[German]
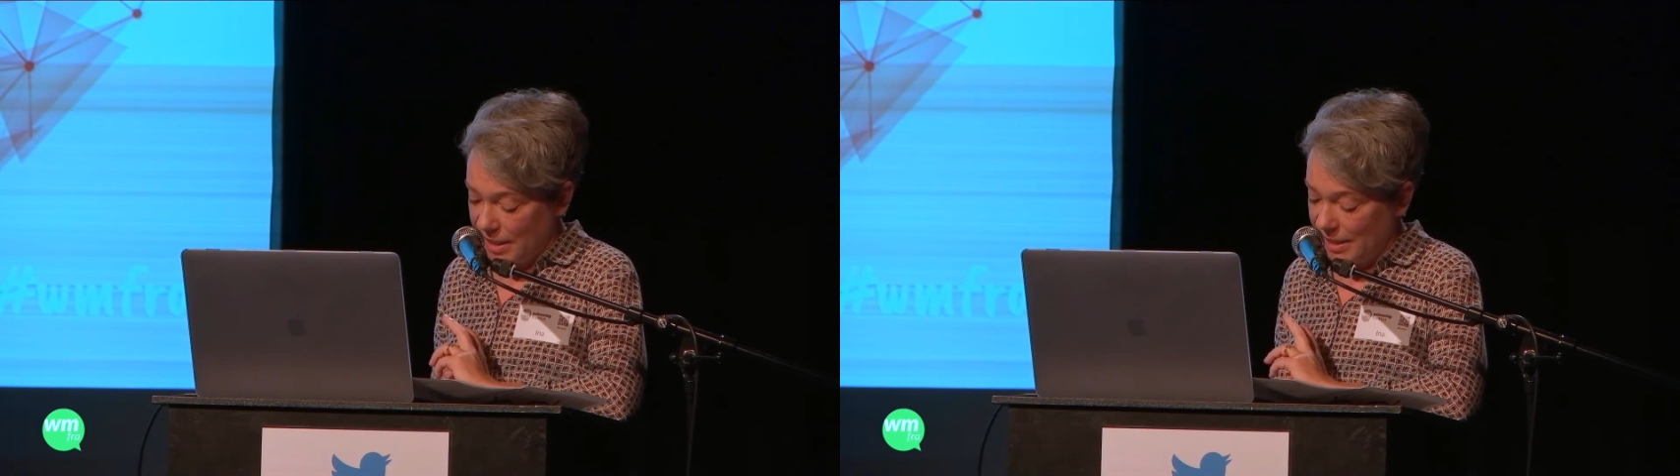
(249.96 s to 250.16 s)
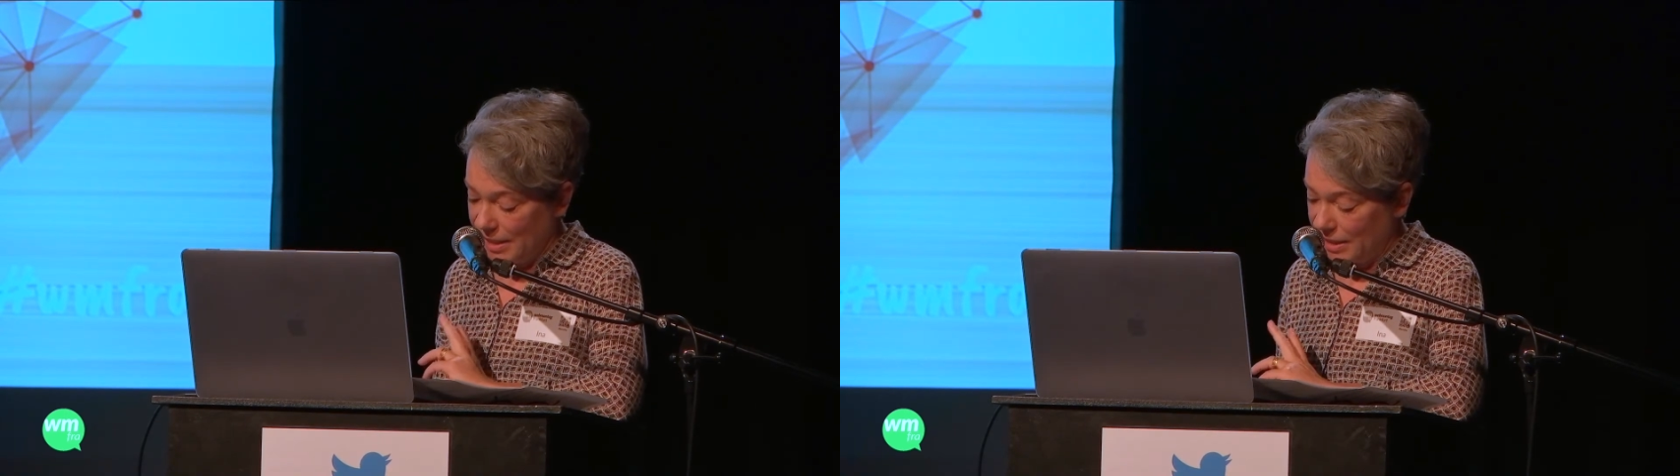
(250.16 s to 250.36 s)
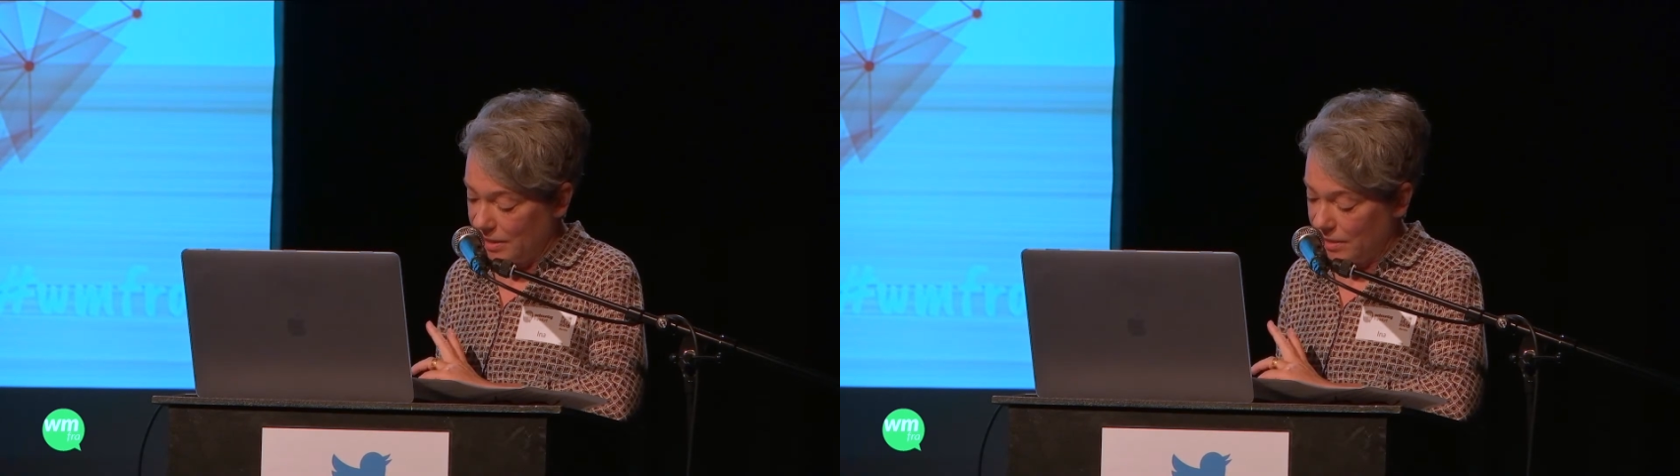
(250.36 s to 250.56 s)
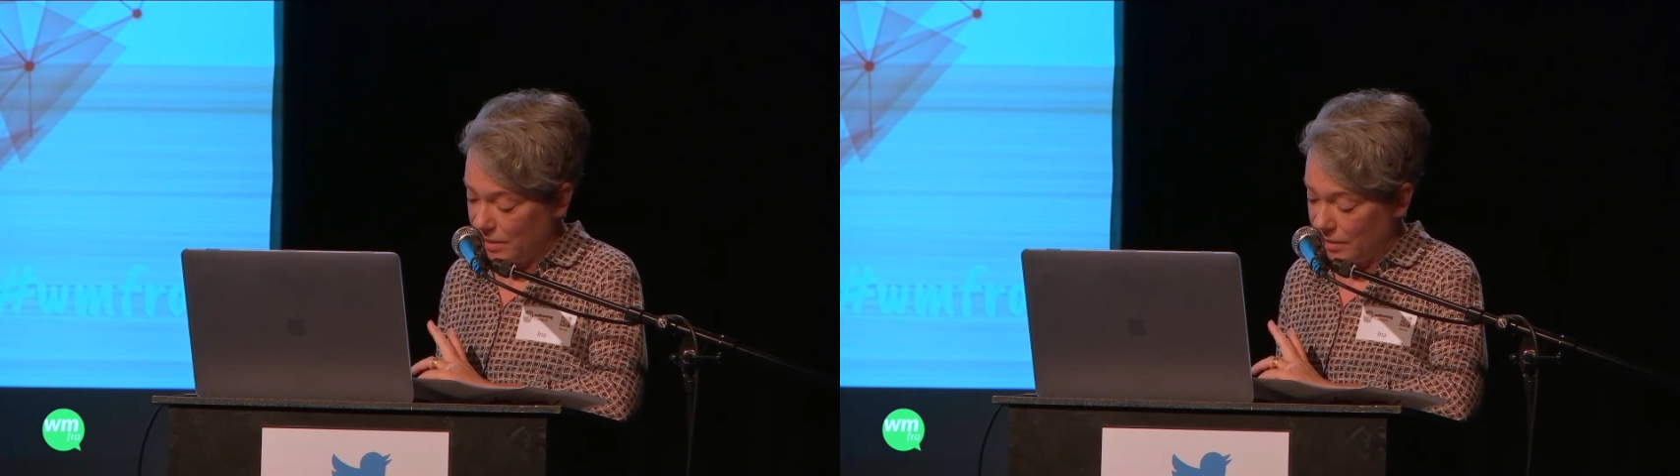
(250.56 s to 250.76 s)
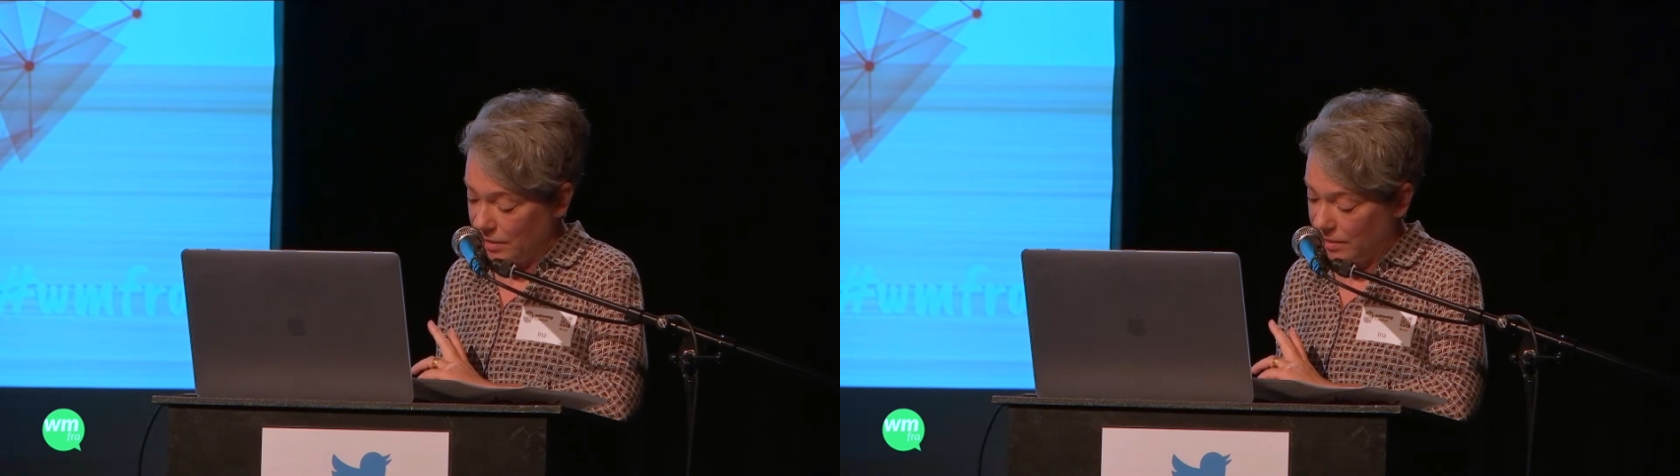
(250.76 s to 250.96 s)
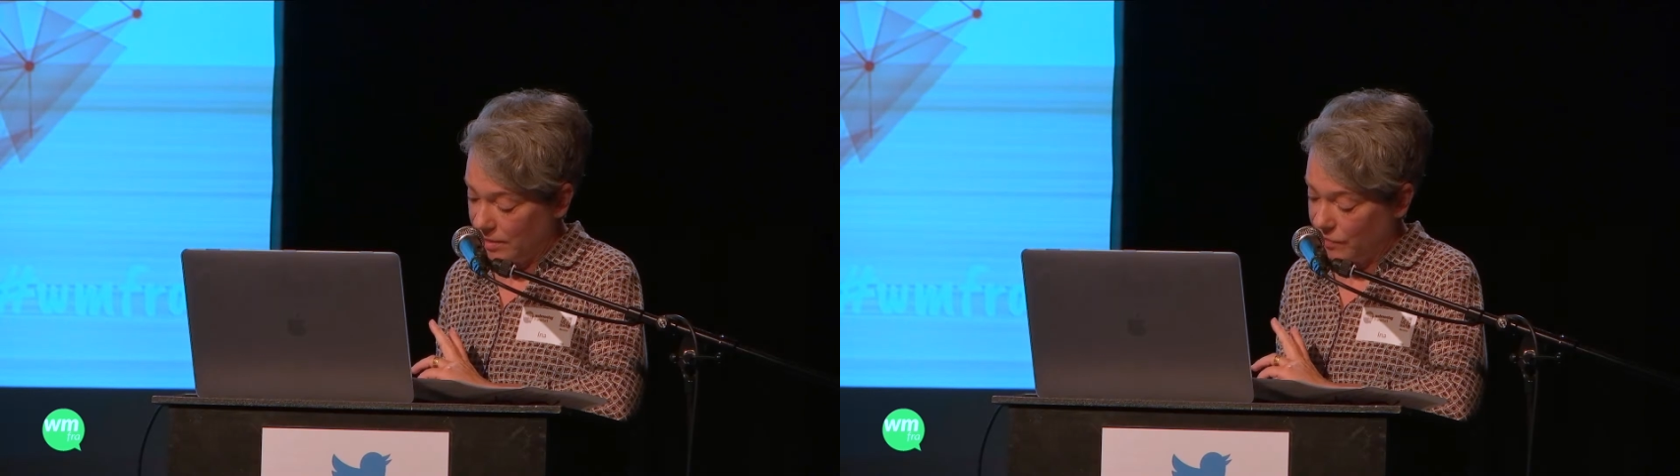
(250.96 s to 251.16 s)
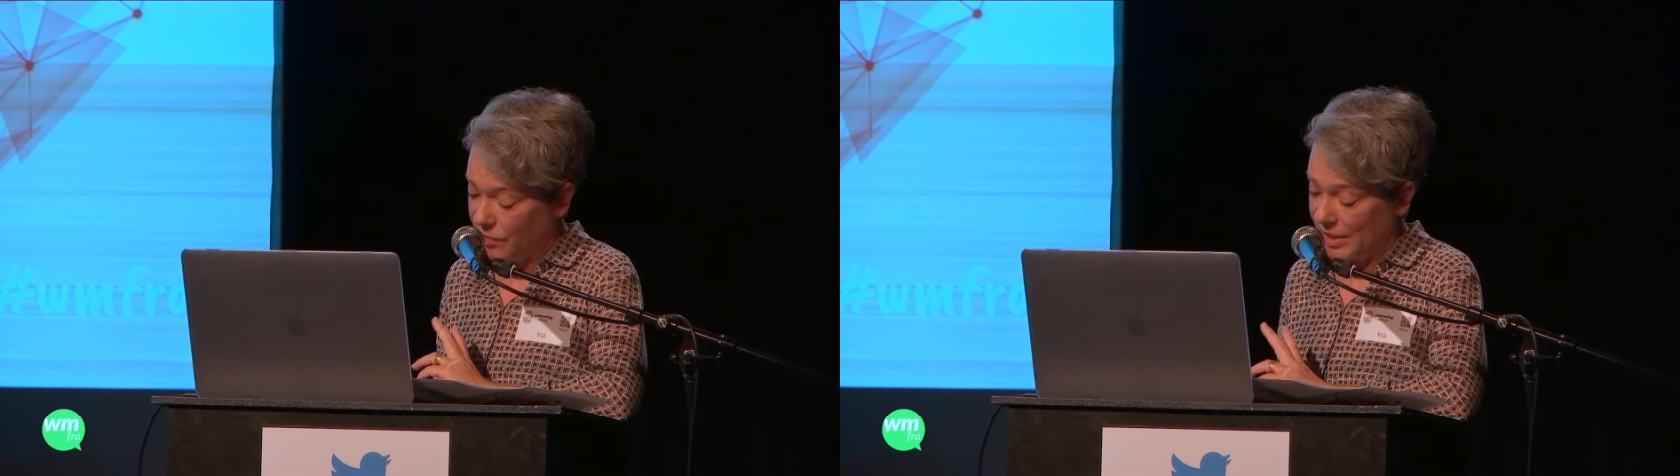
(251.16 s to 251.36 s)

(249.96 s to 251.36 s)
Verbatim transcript: jede, für